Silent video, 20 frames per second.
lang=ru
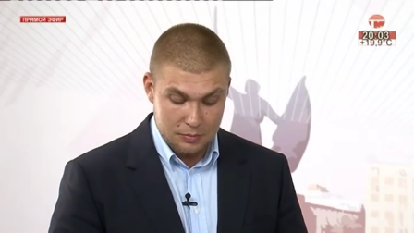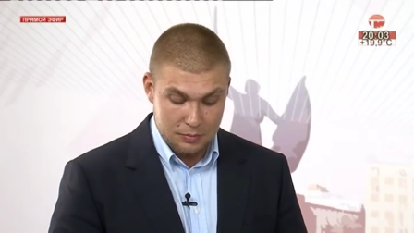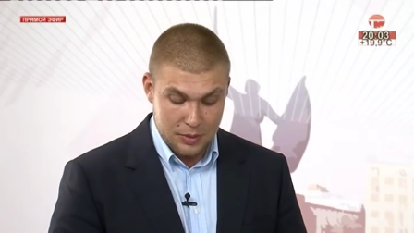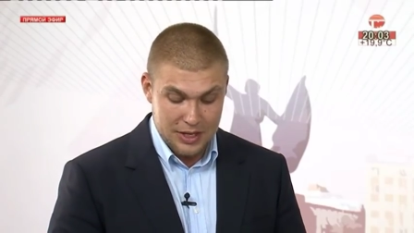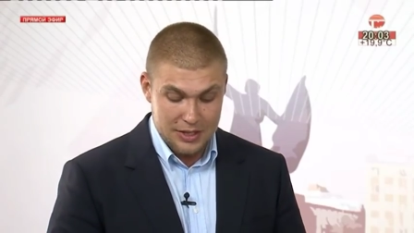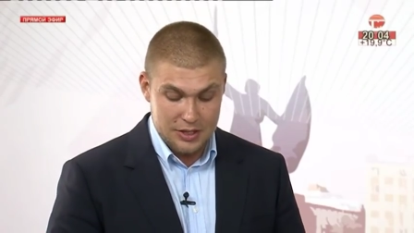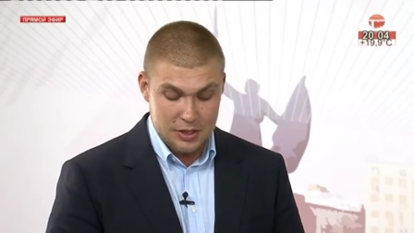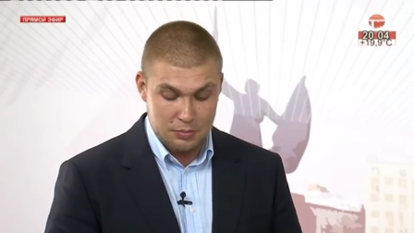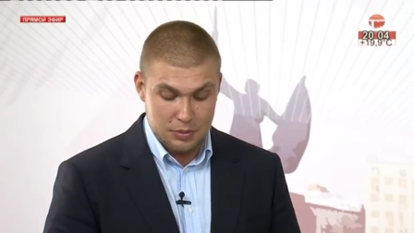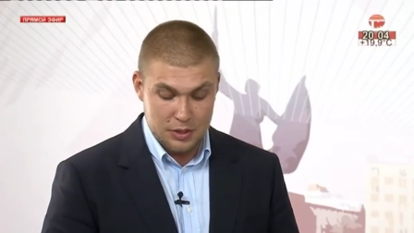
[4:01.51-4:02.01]

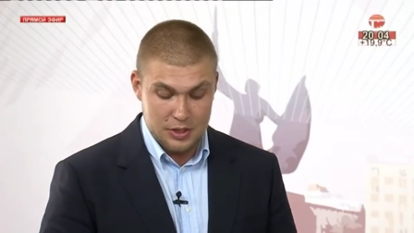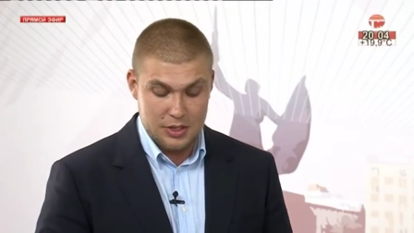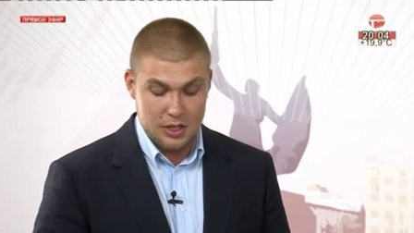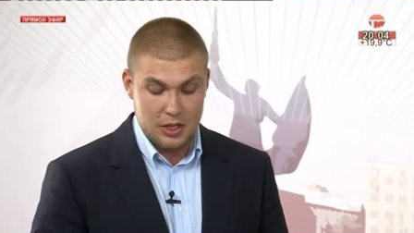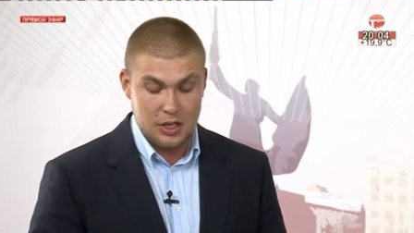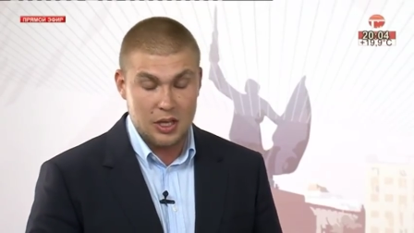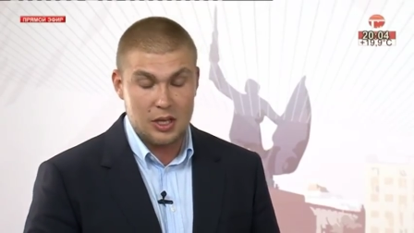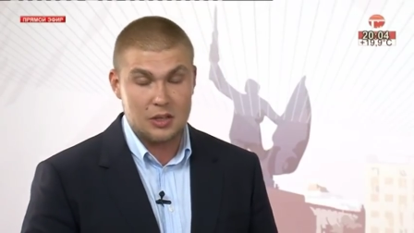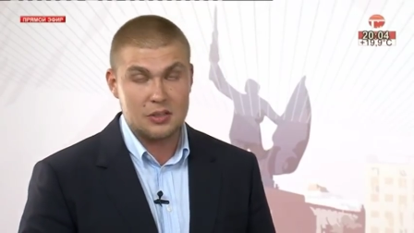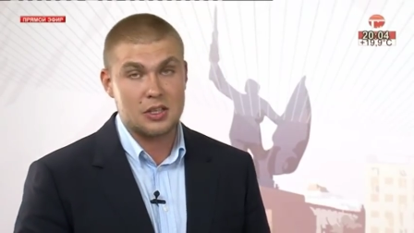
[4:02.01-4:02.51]
партии
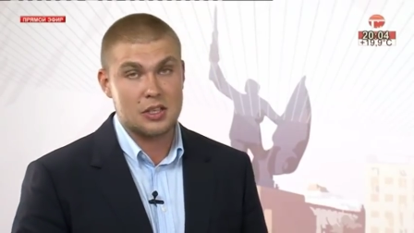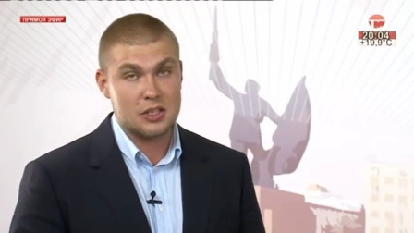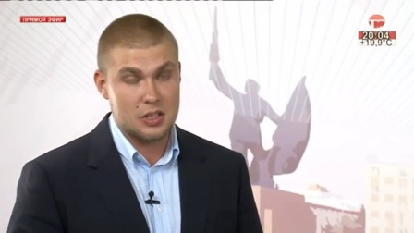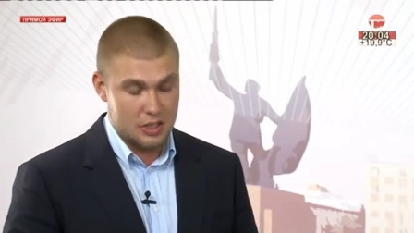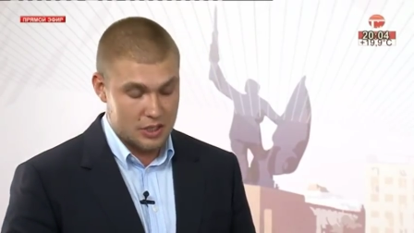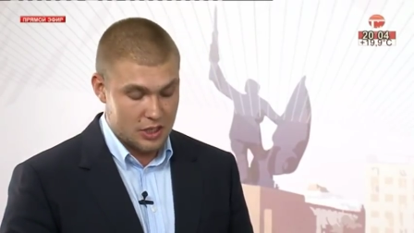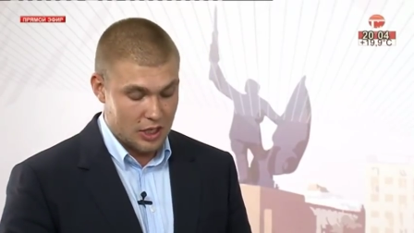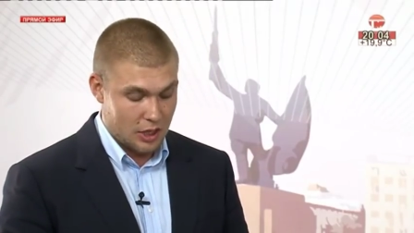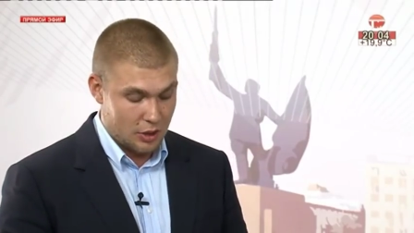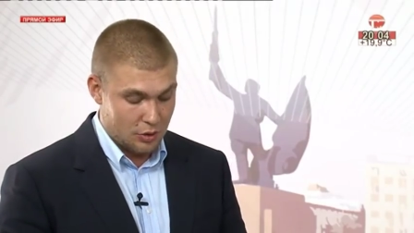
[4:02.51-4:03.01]
пенсионеров за
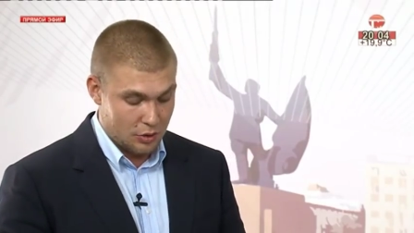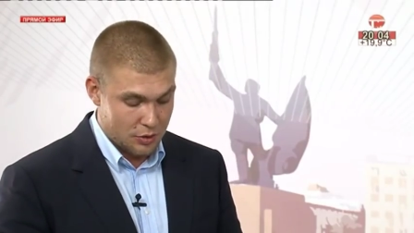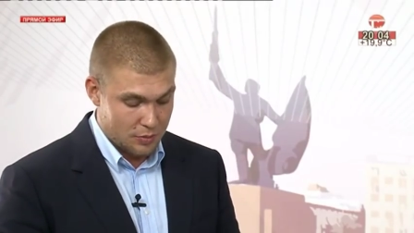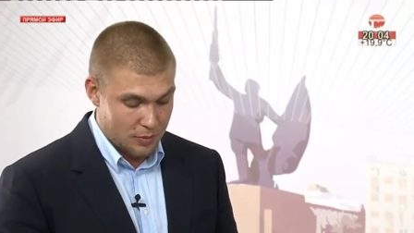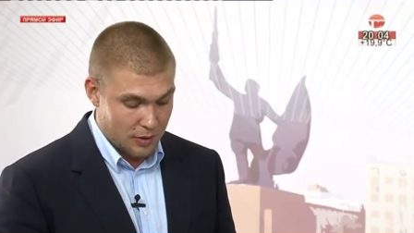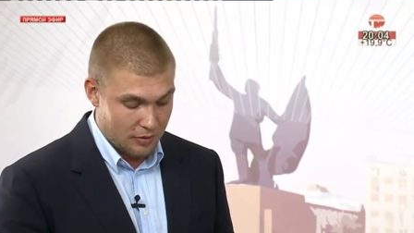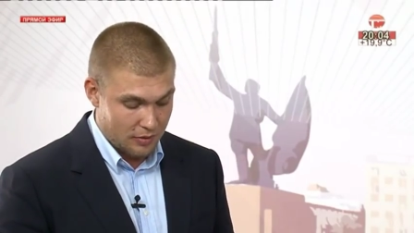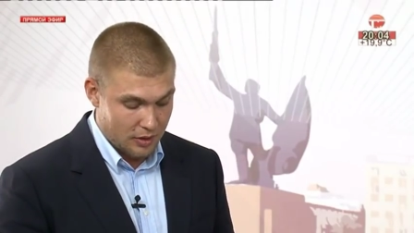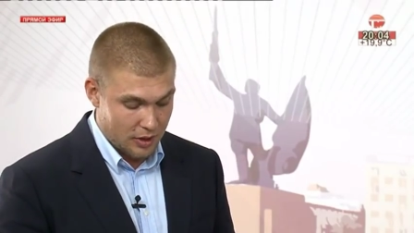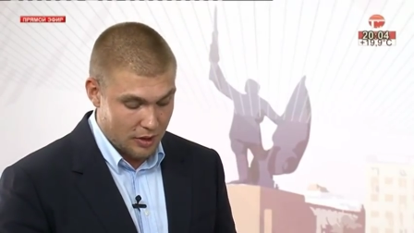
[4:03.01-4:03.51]
социальную
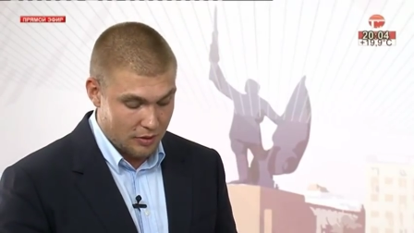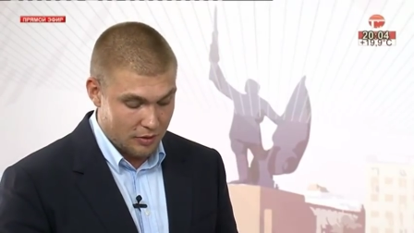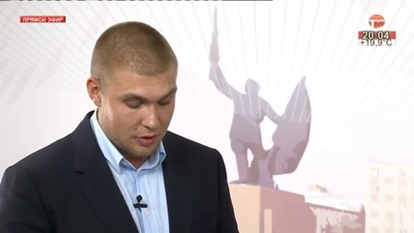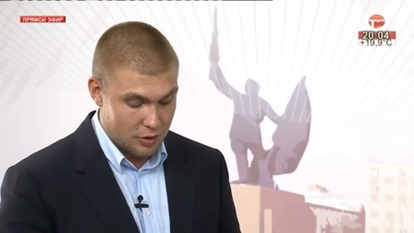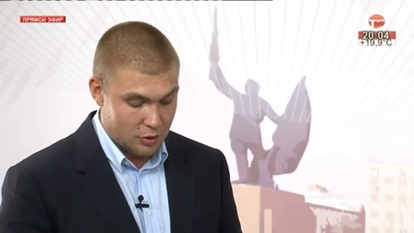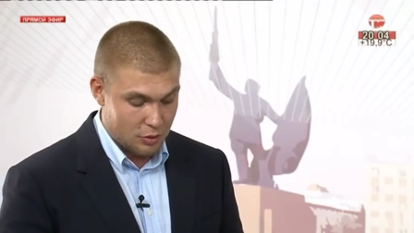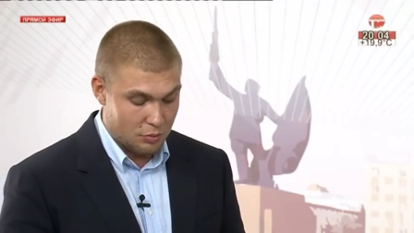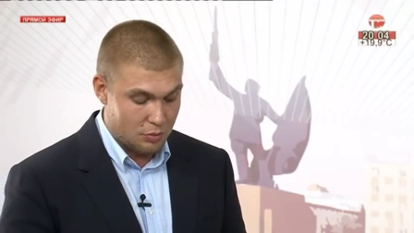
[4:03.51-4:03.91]
справедливость